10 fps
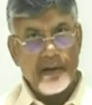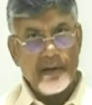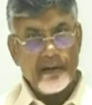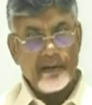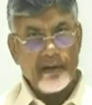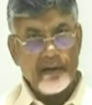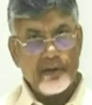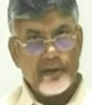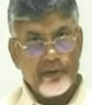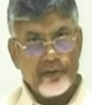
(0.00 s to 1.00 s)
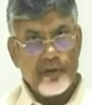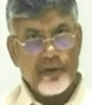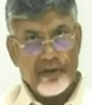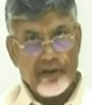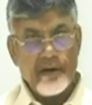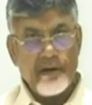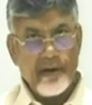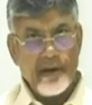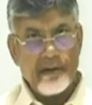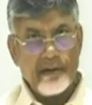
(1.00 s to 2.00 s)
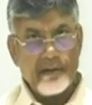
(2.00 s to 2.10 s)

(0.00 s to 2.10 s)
ఆ దేశాల్లో తీసుకునే చర్యల వల్ల